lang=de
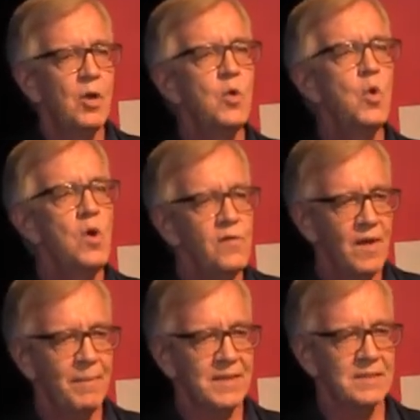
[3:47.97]
null
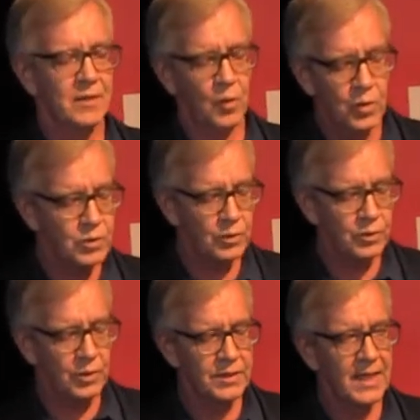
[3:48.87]
verbessert. Und, und,
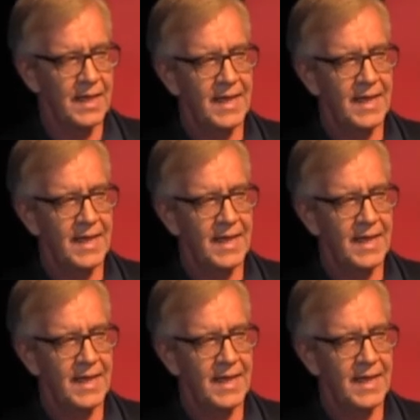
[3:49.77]
und.